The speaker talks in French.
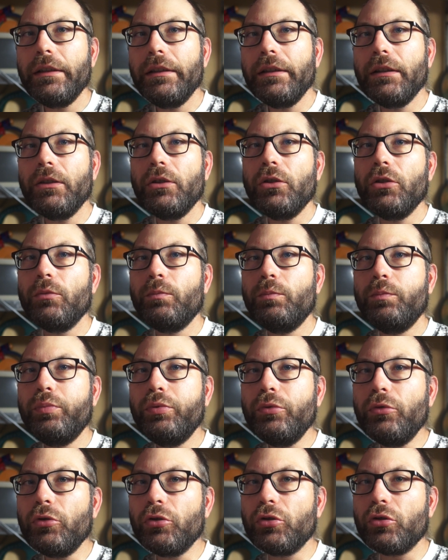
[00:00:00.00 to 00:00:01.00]
Et euh,
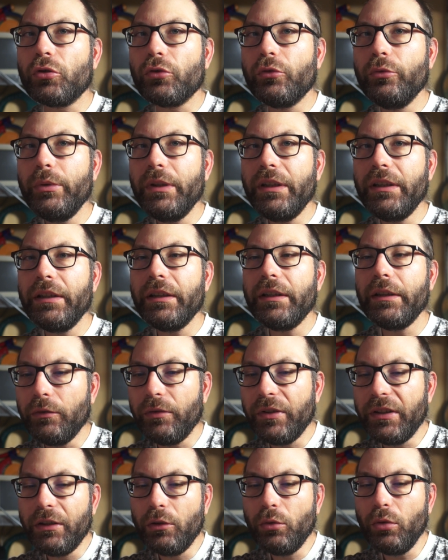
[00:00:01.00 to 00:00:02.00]
pour aujourd'hui, une
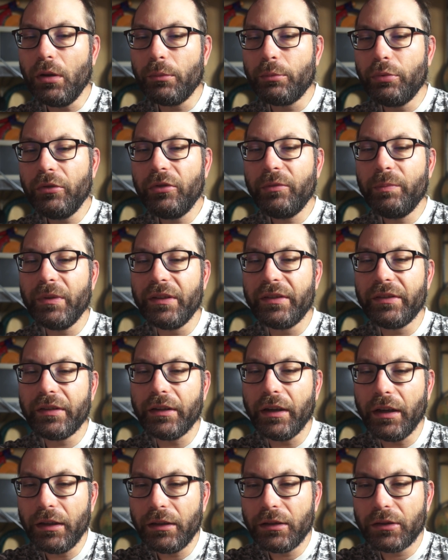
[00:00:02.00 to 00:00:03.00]
vidéo un peu
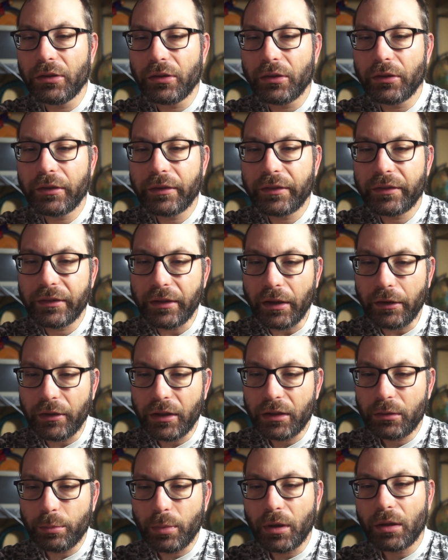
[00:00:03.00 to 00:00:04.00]
spéciale, euh, ça
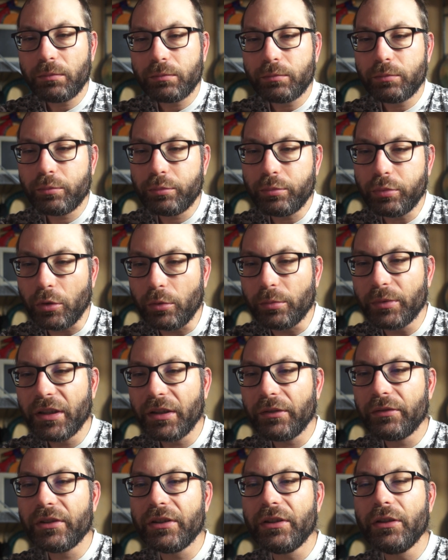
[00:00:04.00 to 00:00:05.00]
va être ma
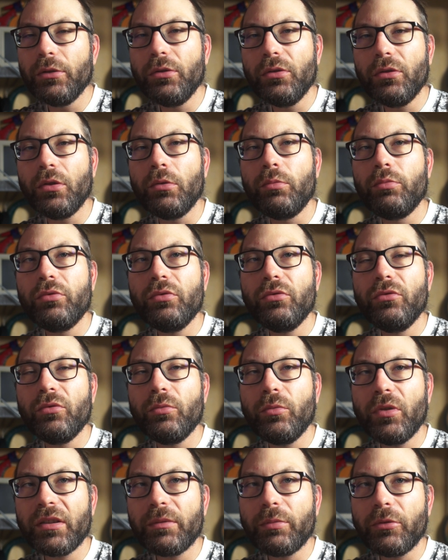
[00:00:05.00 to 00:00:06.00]
première vidéo euh, plus
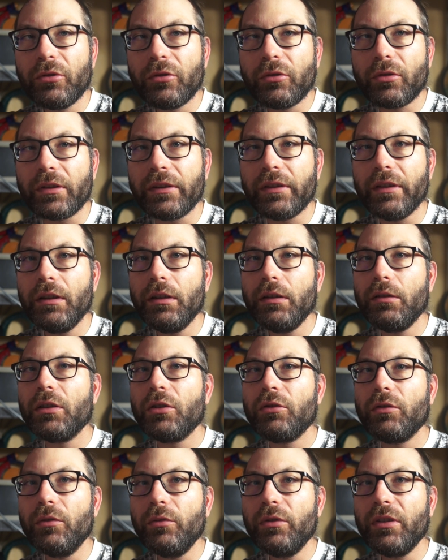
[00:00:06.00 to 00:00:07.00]
ou moins sponsorisée.
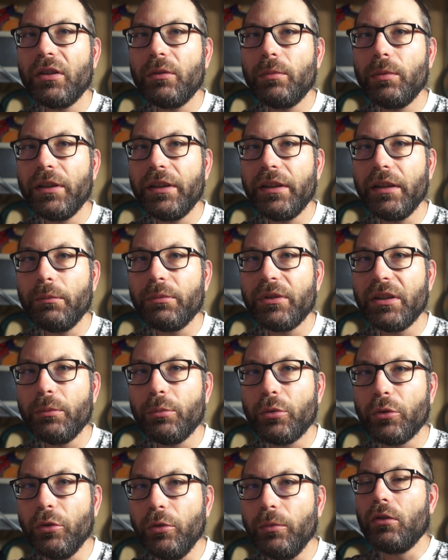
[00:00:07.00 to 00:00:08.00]
Je vais vous expliquer un petit
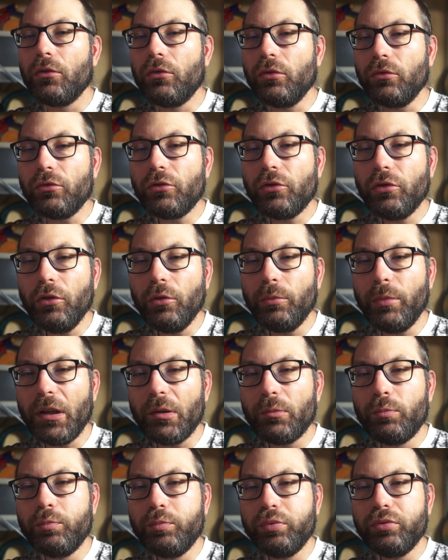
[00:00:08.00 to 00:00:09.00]
peu. Donc,
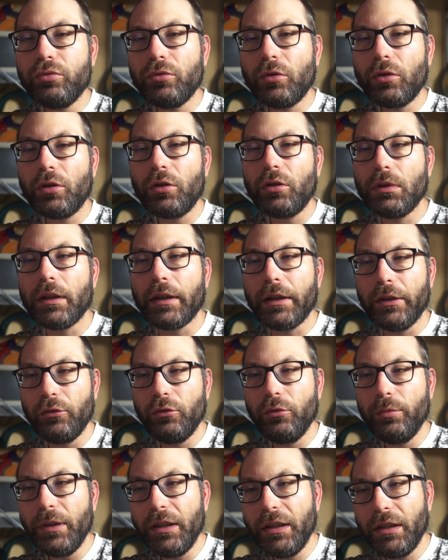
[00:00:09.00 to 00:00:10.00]
ben, pour
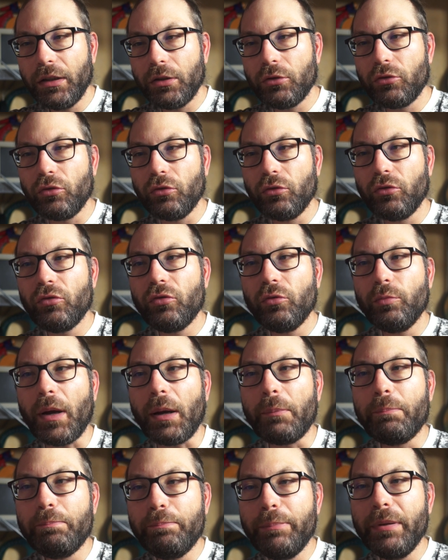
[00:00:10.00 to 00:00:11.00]
résumer, je ne suis
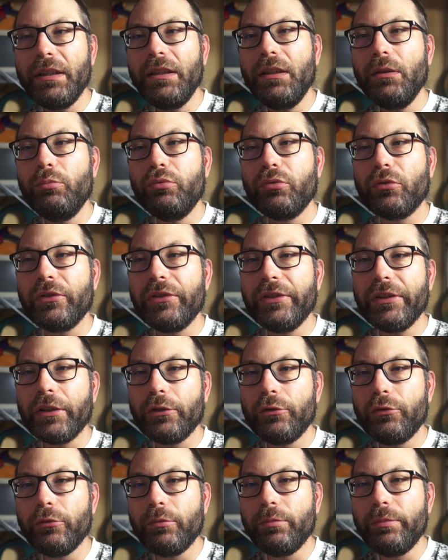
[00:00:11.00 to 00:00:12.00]
pas payé pour
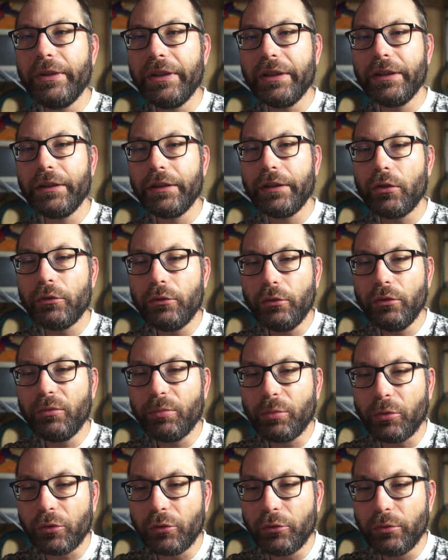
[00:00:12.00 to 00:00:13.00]
dire du bien de
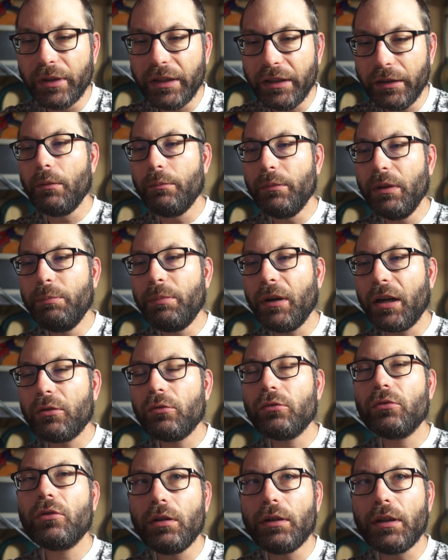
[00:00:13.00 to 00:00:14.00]
ce produit, mais par
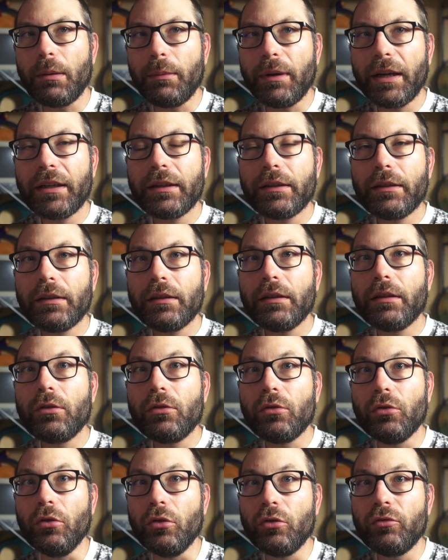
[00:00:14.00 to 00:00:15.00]
contre, la marque
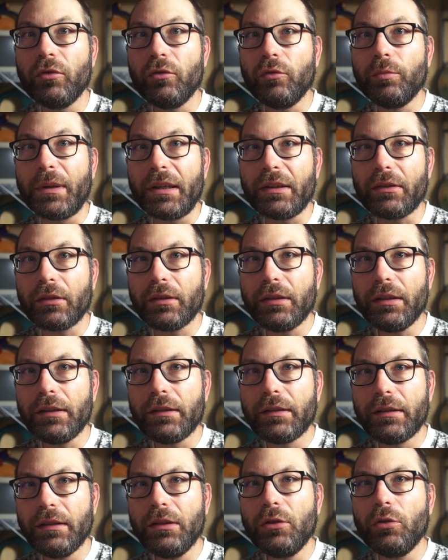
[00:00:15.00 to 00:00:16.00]
que je vais vous présenter
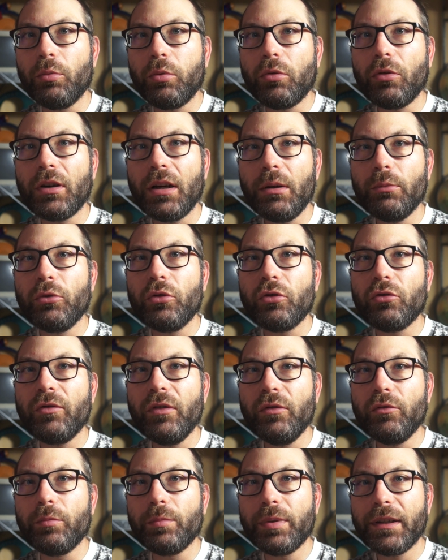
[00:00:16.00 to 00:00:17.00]
ici, le programme que je
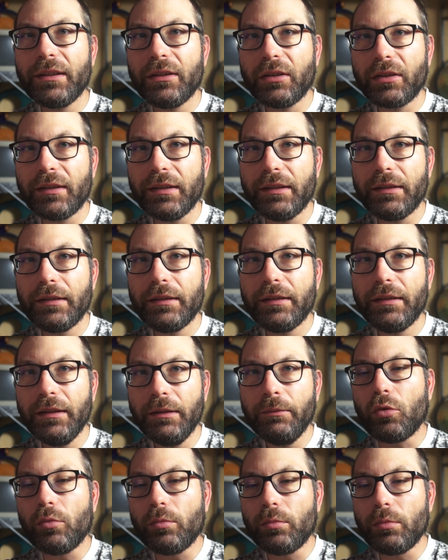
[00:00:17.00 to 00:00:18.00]
vais vous présenter
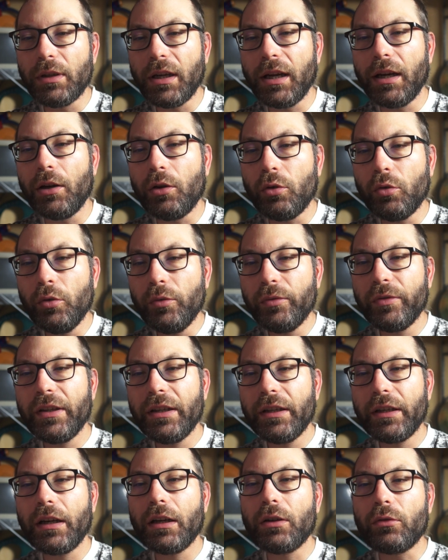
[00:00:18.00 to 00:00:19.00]
ici, on me l'a
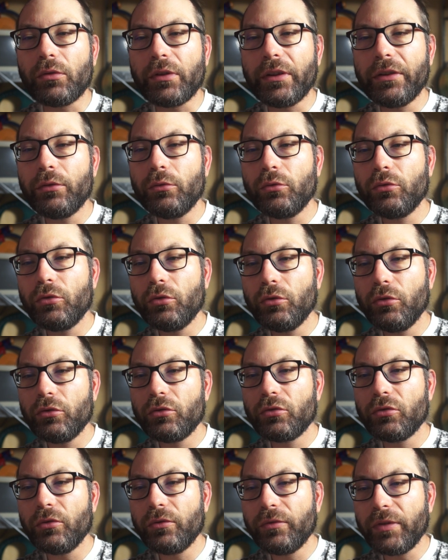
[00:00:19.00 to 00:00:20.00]
offert à condition que
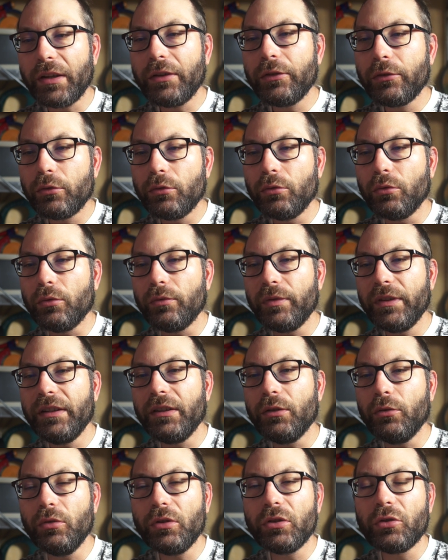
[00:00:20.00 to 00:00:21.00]
je fasse une
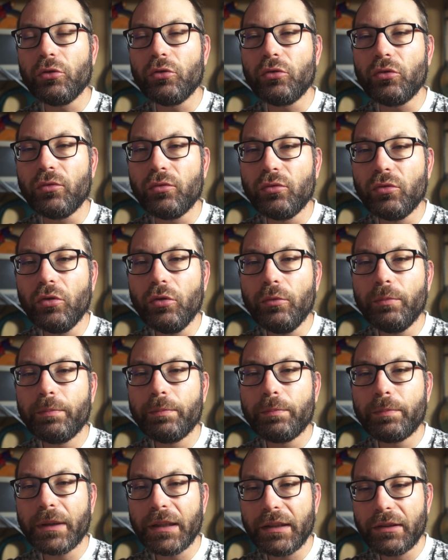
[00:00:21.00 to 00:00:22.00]
vidéo, que je vous le
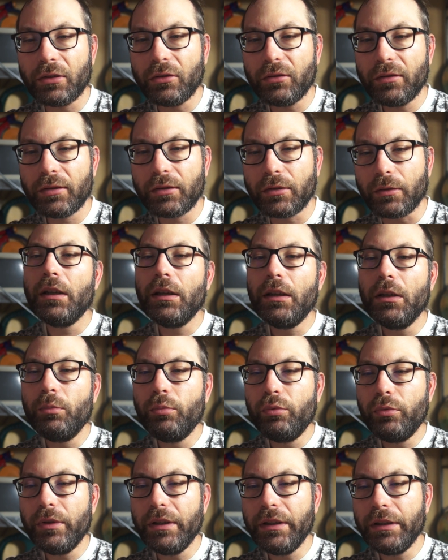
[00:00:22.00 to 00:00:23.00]
et
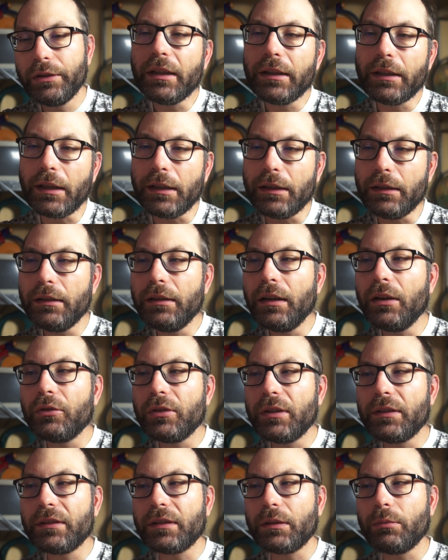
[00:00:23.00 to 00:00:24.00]
puis euh, il y a le lien
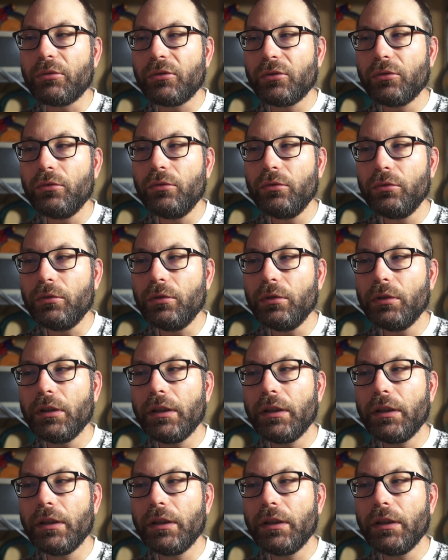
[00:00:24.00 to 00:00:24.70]
en description.